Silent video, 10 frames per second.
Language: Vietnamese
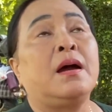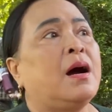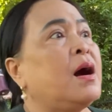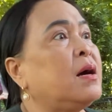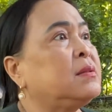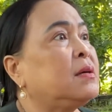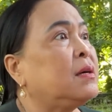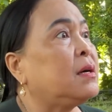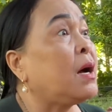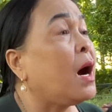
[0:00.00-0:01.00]
hơn
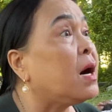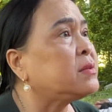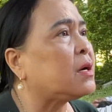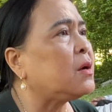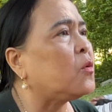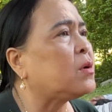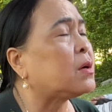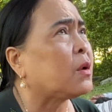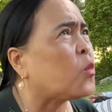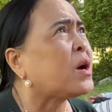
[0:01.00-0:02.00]
hơn cho lũ
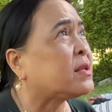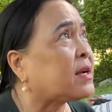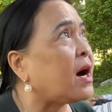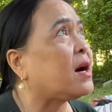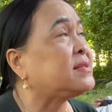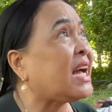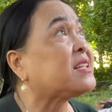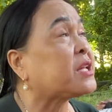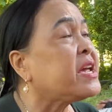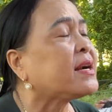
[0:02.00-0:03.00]
lũ kền kền chắc
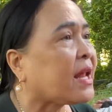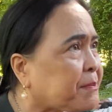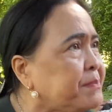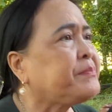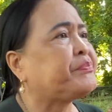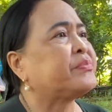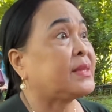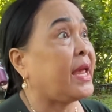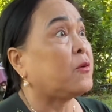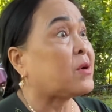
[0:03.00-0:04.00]
tiếc lắm
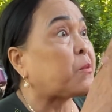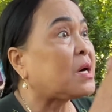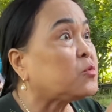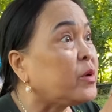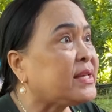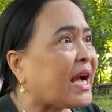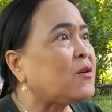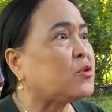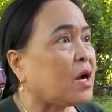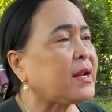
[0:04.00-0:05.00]
nè cô đọc hết nguyên văn
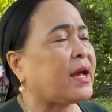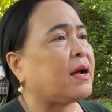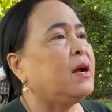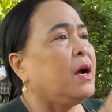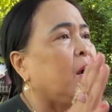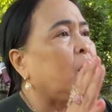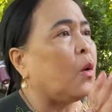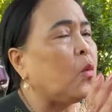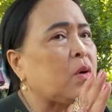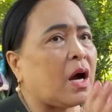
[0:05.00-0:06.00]
của nó nè
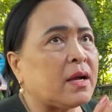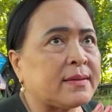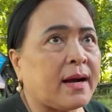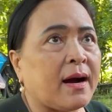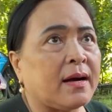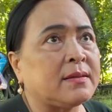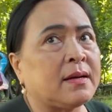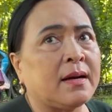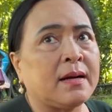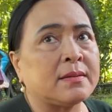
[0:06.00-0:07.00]
lũ kền kền
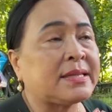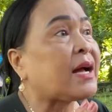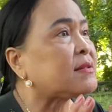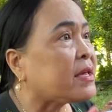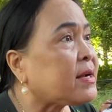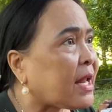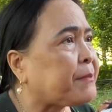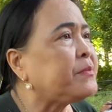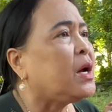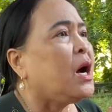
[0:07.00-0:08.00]
chắc tiếc
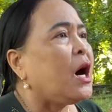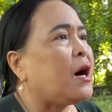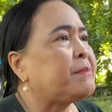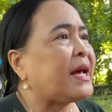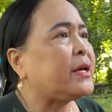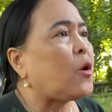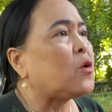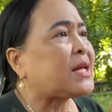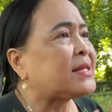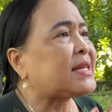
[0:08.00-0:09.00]
lắm hôm nay
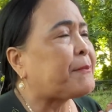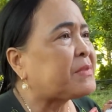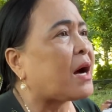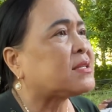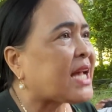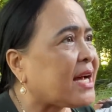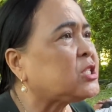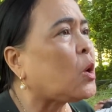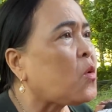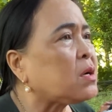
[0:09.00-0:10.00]
cô thanh tâm thật sáng
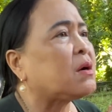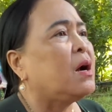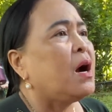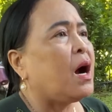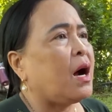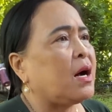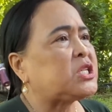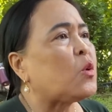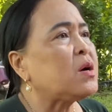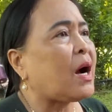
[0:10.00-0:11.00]
suốt à,
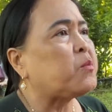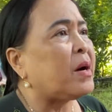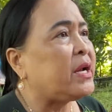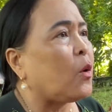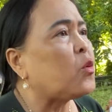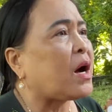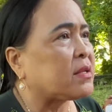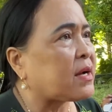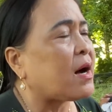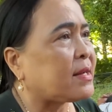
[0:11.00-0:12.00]
xuống không bị lũ
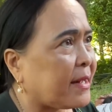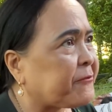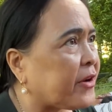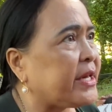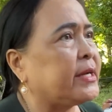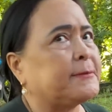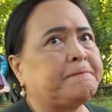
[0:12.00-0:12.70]
kền kền làm phiền